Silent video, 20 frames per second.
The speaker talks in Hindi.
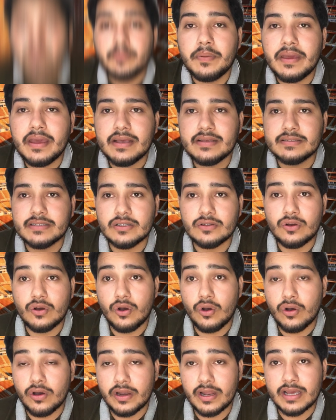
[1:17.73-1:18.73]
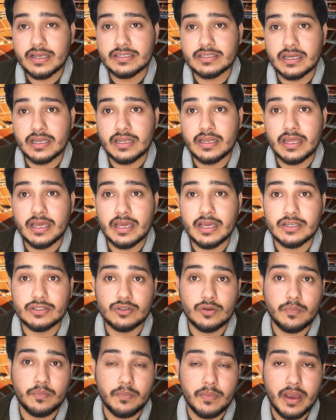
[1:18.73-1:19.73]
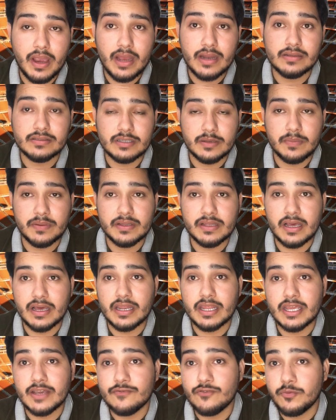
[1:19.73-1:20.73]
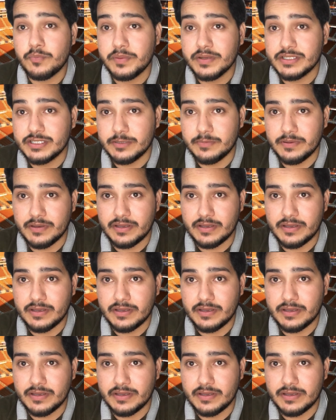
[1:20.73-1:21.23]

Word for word: पीएसएल को ऑर्गेनाइज करने की जो मेन जिम्मेदारी है वो पीसीबी